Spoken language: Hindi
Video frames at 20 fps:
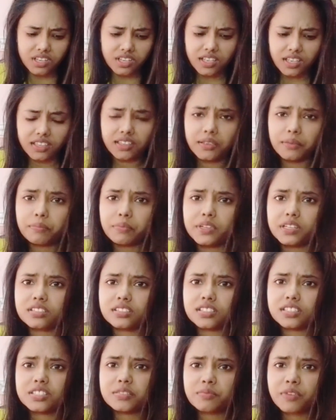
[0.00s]
ये फिर से
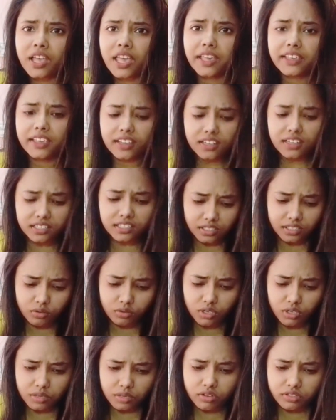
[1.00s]
चिपकाया गया लगता है कोई
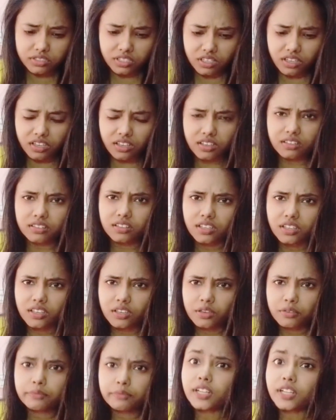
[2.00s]
अनबॉक्स किया है
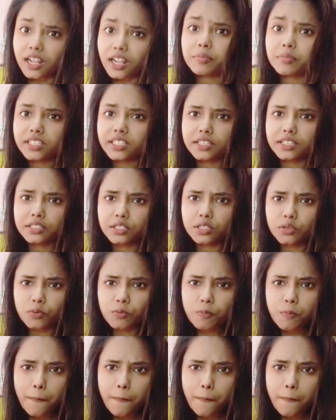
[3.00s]
फिलहाल मैं देखती हूँ